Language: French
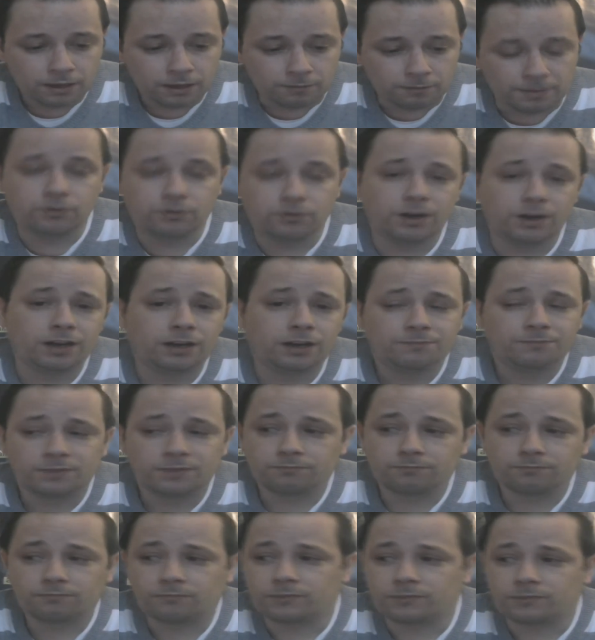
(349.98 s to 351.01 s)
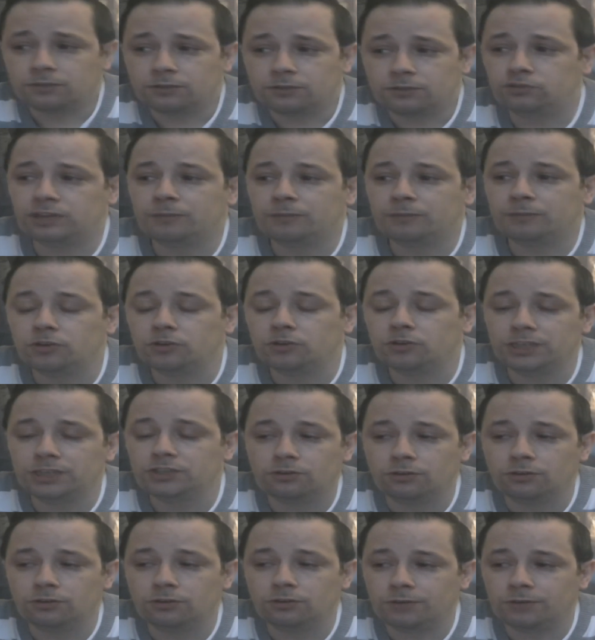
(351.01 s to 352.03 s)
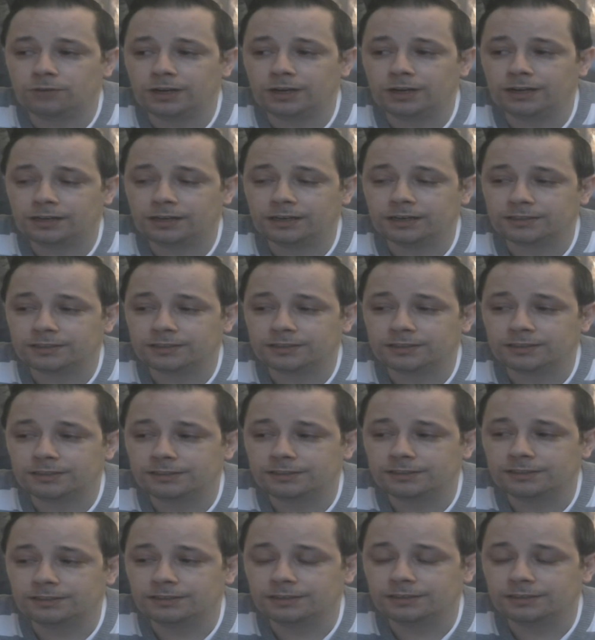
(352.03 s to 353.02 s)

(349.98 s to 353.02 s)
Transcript: Mais voilà, tout ça pour dire que, voilà les gars, c'est...